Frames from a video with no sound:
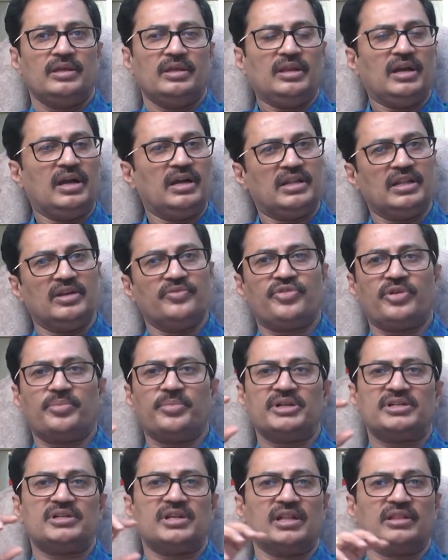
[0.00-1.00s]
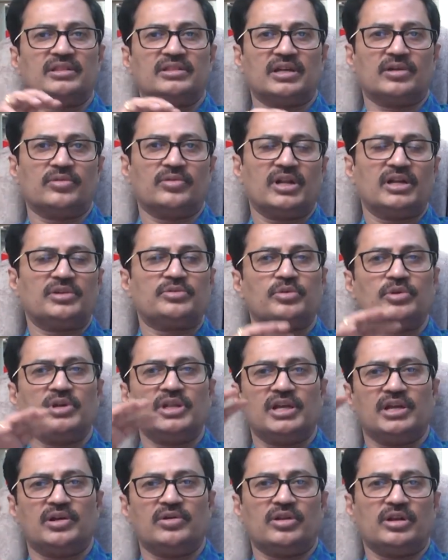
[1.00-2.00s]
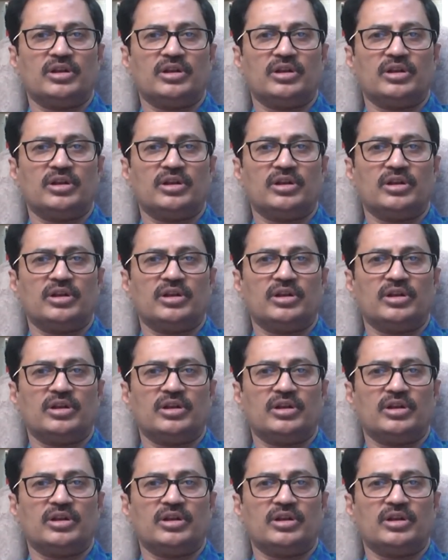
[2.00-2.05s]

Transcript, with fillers: ఇలాంటి ఇన్ఫర్మేషన్ అంతా కూడా టూ ఎకో